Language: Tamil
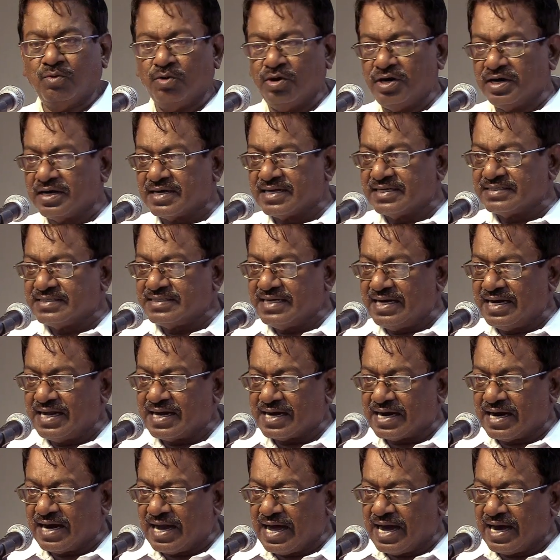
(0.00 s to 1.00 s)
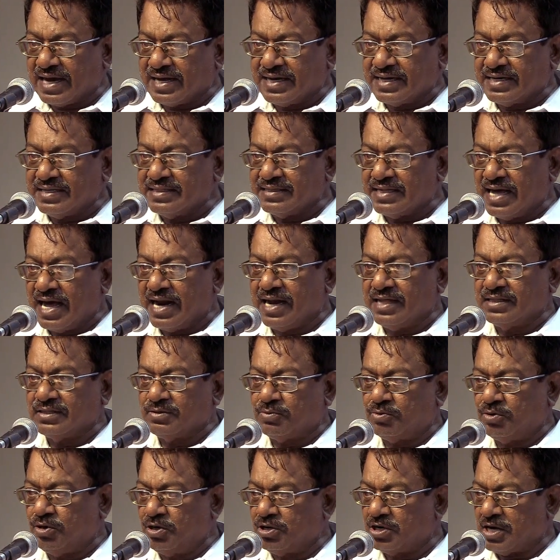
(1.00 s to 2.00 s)
ஒழுக்க சீலர்களாக இருந்தால் அந்த
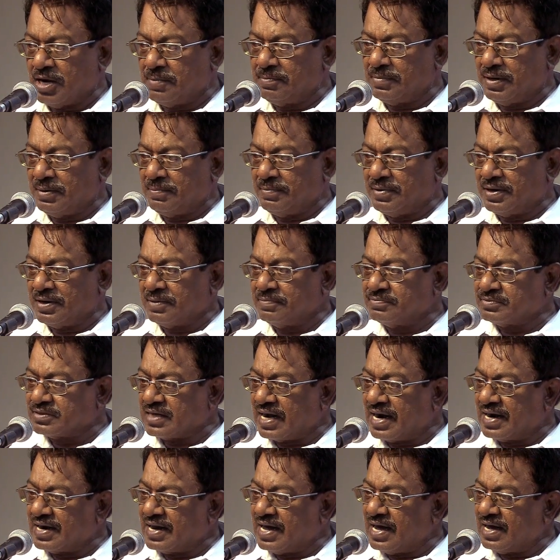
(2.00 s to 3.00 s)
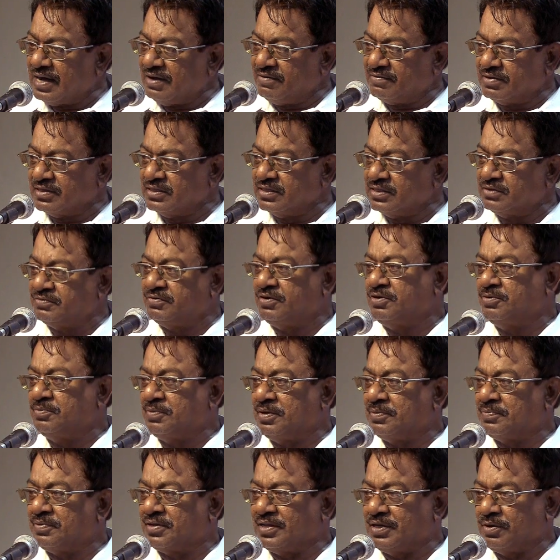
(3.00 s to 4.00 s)
ஒழுக்கம் நம்மிடம் தானாக
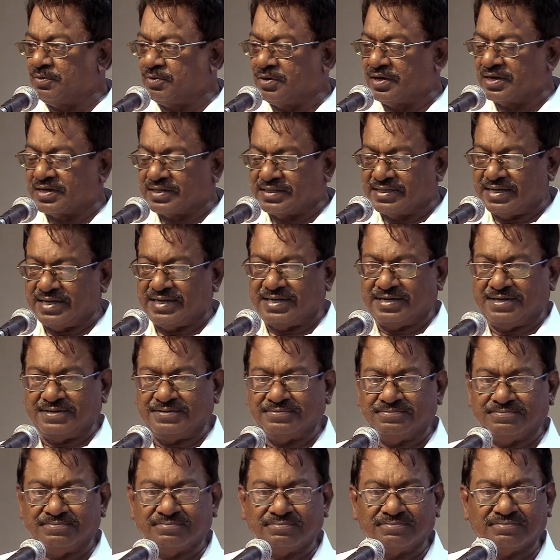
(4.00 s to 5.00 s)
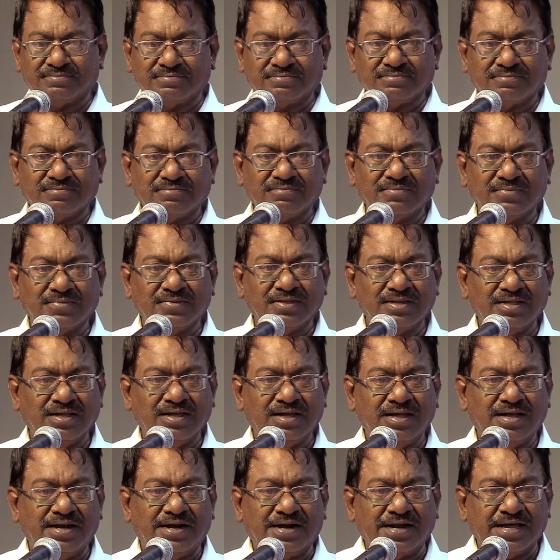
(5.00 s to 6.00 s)
வந்துவிடும் என்பதை உணர்ந்தேன்
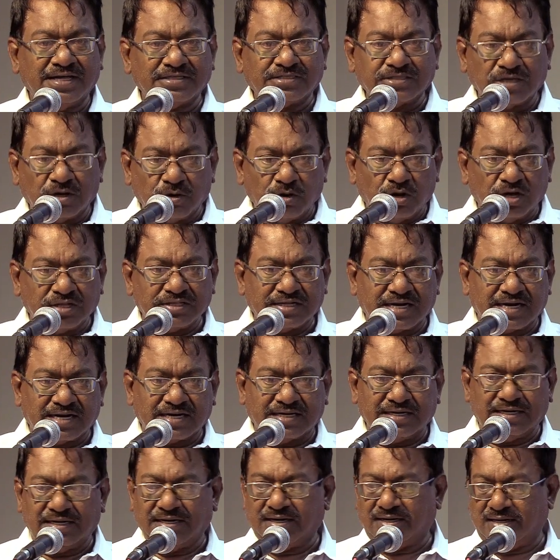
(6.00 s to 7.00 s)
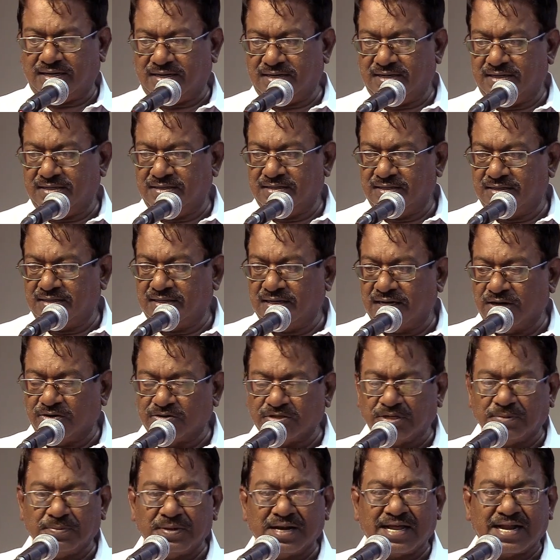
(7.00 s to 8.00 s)
என்னுடைய சகோதரர்கள்
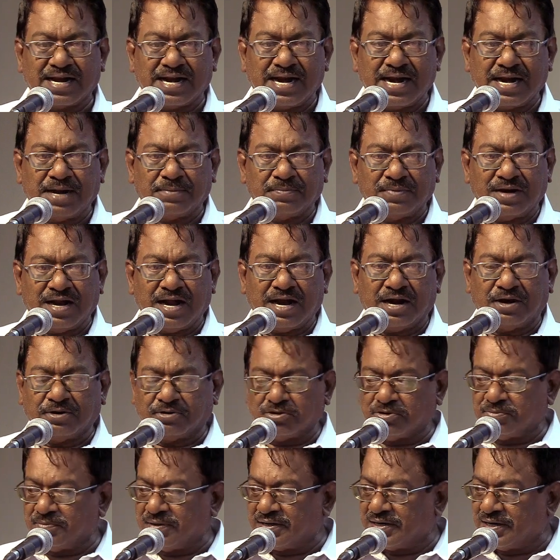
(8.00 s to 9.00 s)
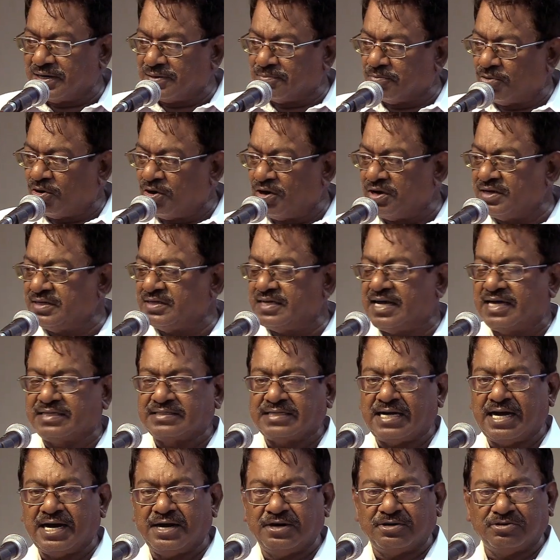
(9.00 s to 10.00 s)
கௌதம நாராயணம் ஆகட்டும் அண்ணன்
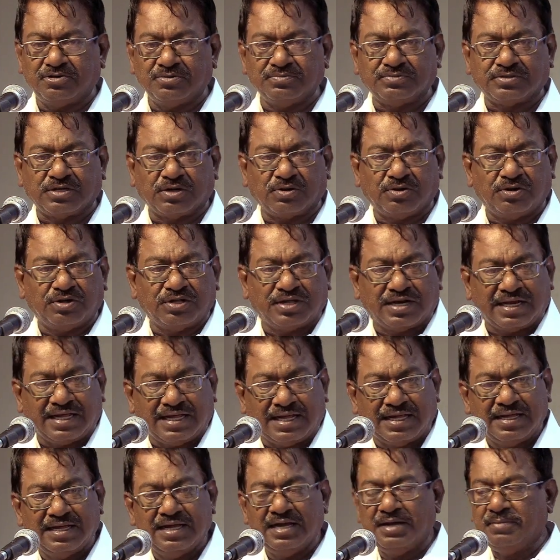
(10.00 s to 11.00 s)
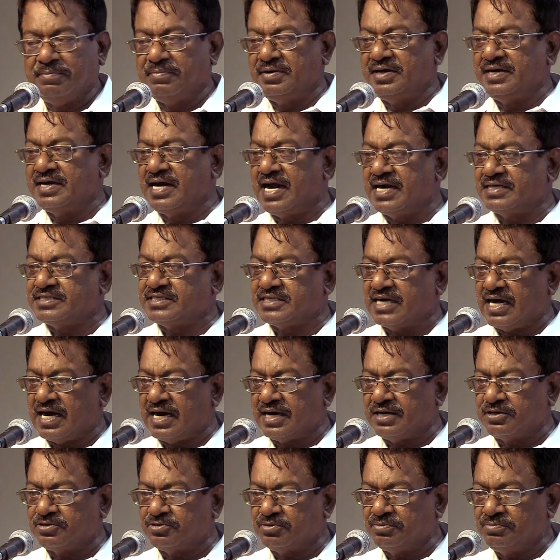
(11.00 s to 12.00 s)
மோகன்தாஸ் ஆகட்டும் சகோதரி மீனாட்சி
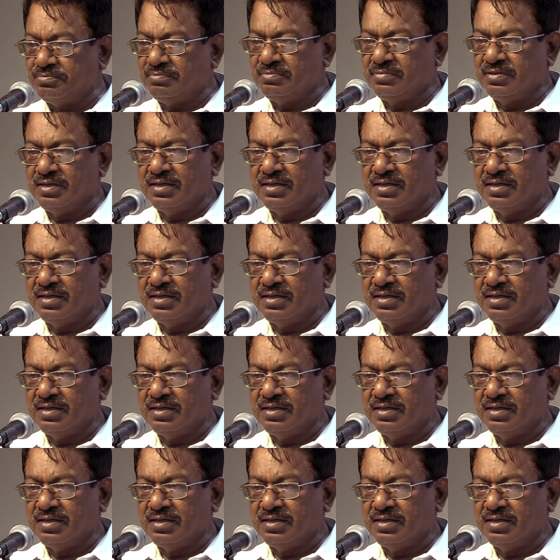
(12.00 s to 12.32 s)
ஆகட்டும்